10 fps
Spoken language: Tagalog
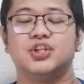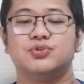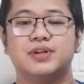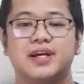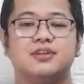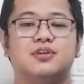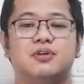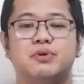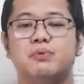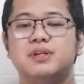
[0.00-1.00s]
And tonight,
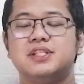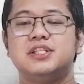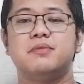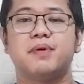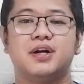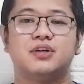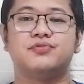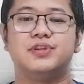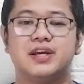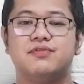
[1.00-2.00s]
no, we will see the part
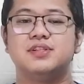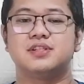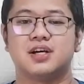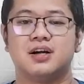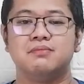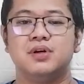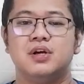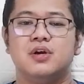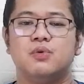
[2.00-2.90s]
of David's psalm